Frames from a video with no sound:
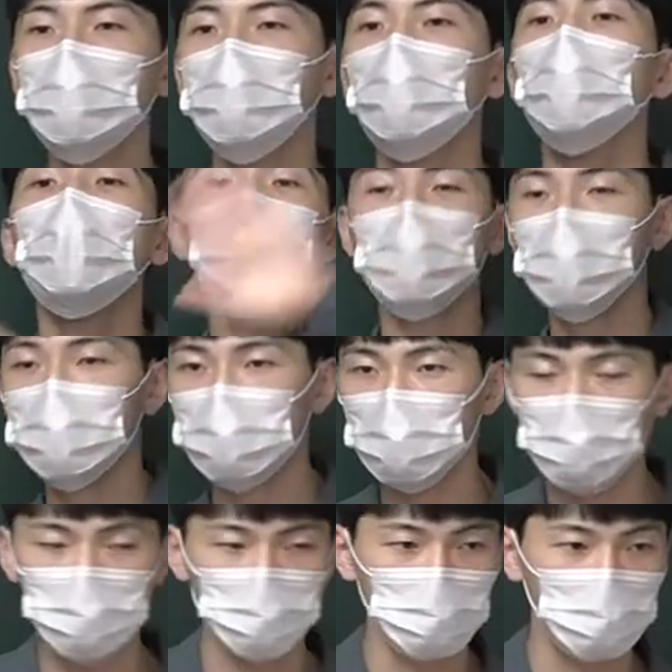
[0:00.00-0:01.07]
여러 가지 가능성이
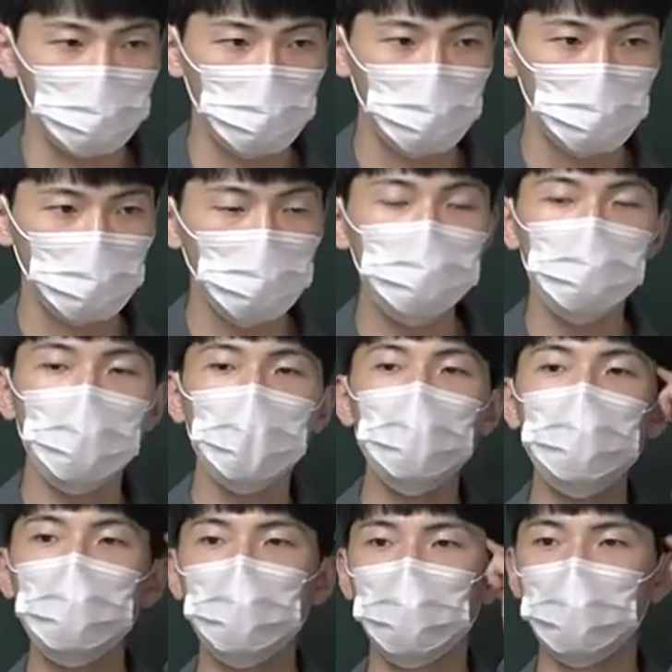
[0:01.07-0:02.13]
있어요. 그래서 그거
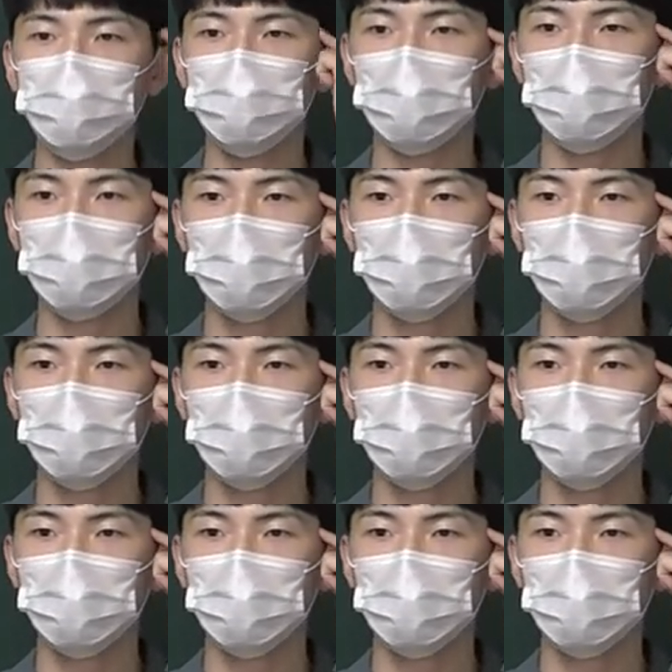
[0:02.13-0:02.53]
하나만 기억해 주세요.